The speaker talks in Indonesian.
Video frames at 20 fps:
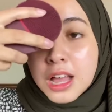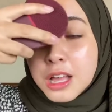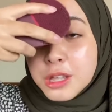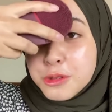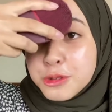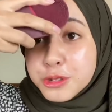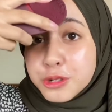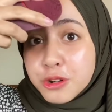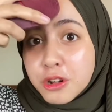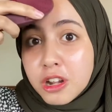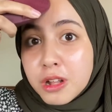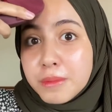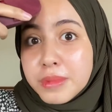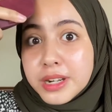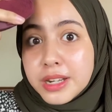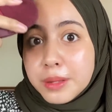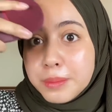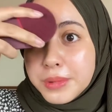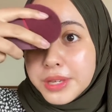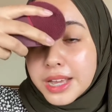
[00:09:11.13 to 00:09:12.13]
Justru kalau
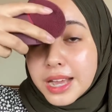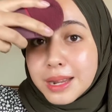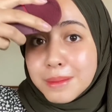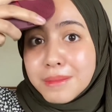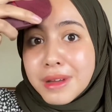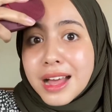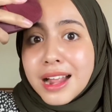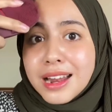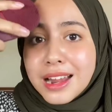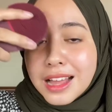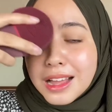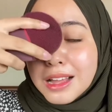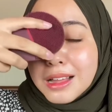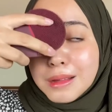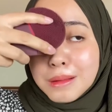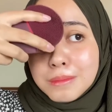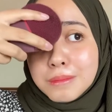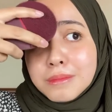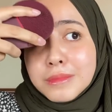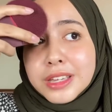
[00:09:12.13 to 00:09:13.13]
berlebihan
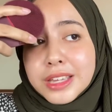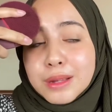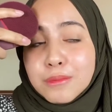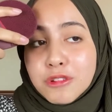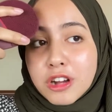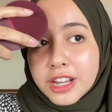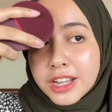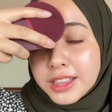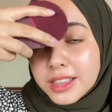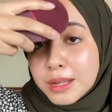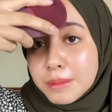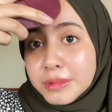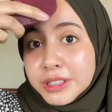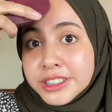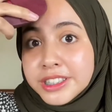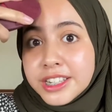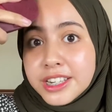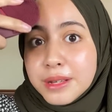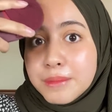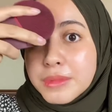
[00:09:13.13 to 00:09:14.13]
malah bikin muka kita
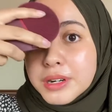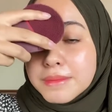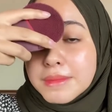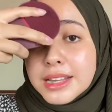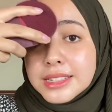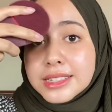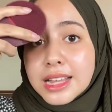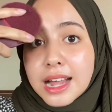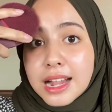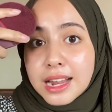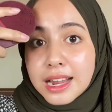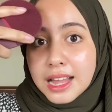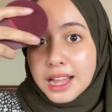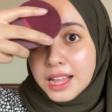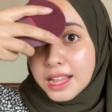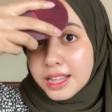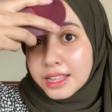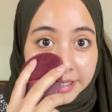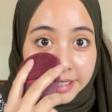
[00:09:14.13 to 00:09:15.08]
menjadi bermasalah.